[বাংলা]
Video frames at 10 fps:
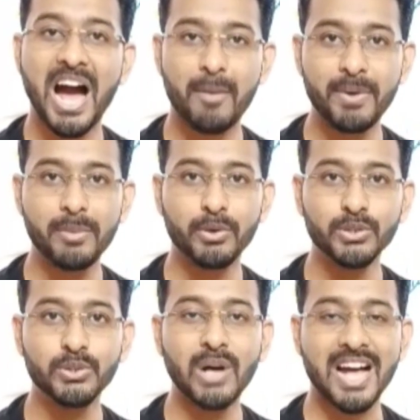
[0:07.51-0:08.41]
আপনার
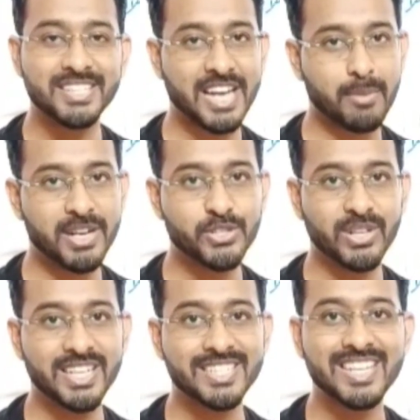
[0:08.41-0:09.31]
বন্ধু আজকে আবার
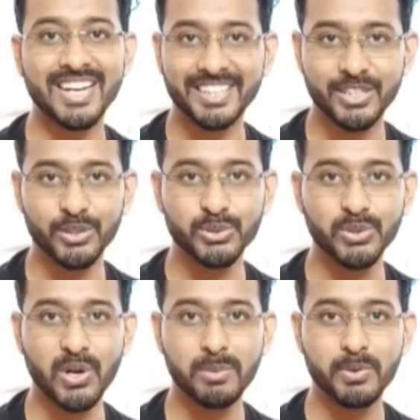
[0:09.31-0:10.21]
চলে এসেছি আর একটি নতুন
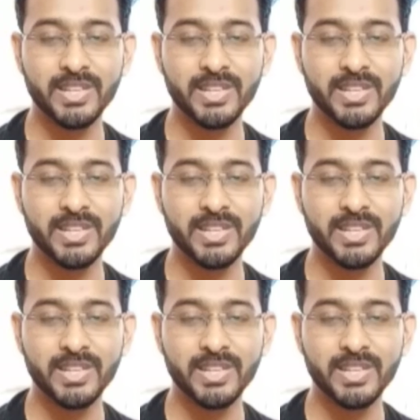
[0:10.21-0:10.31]
গল্প